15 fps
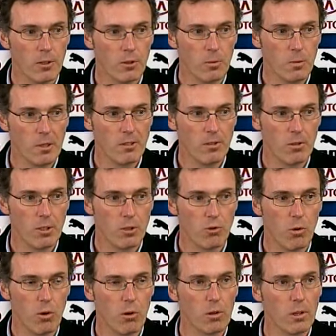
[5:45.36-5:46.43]
je pense que les
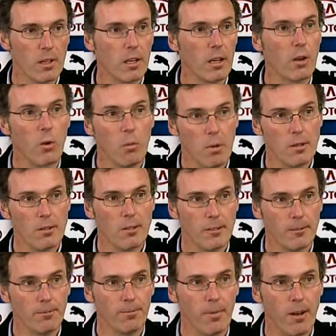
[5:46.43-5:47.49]
joueurs ont été
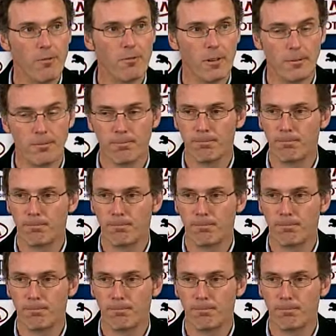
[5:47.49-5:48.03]
récompensés, enfin.